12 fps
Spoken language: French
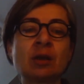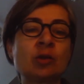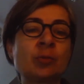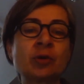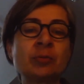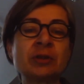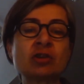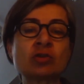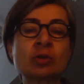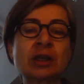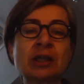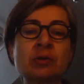Le premier
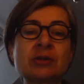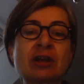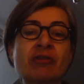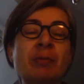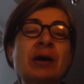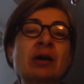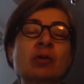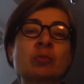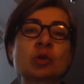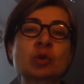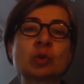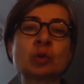jour, ils ne savent pas
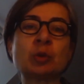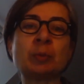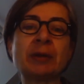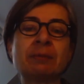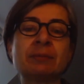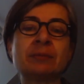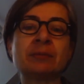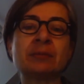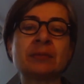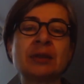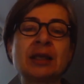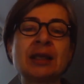comment s'occuper.
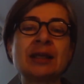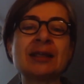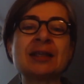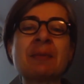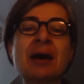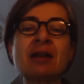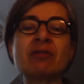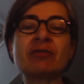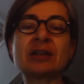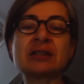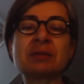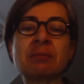Iqbal,
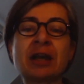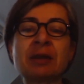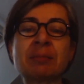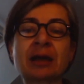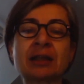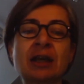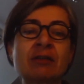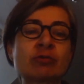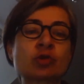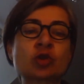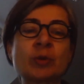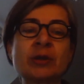Fatima et Maria
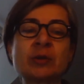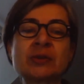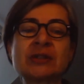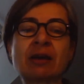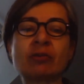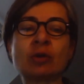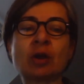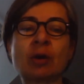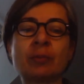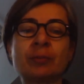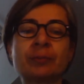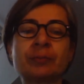vont jouer au cerf-volant.
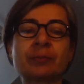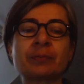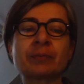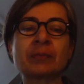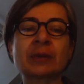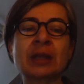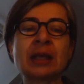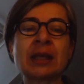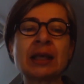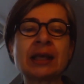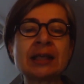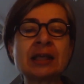
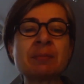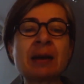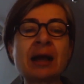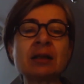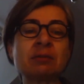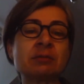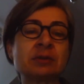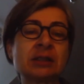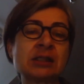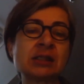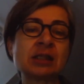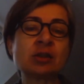Iqbal
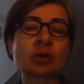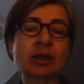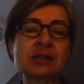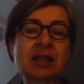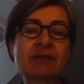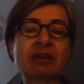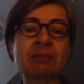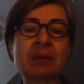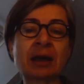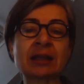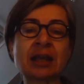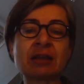décide de rester avec
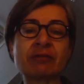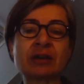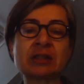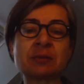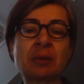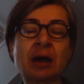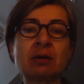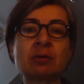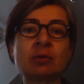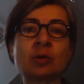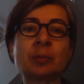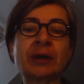Maria et Fatima
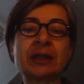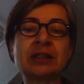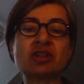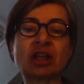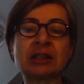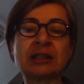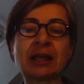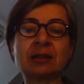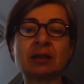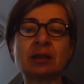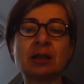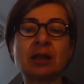auprès des Shankas.
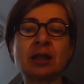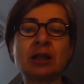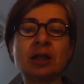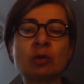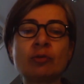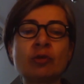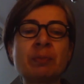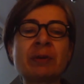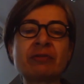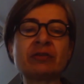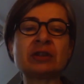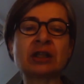Il ne veut
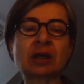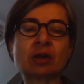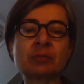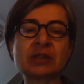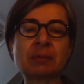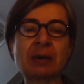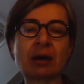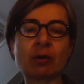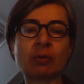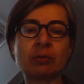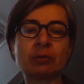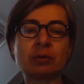pas finir comme ses parents.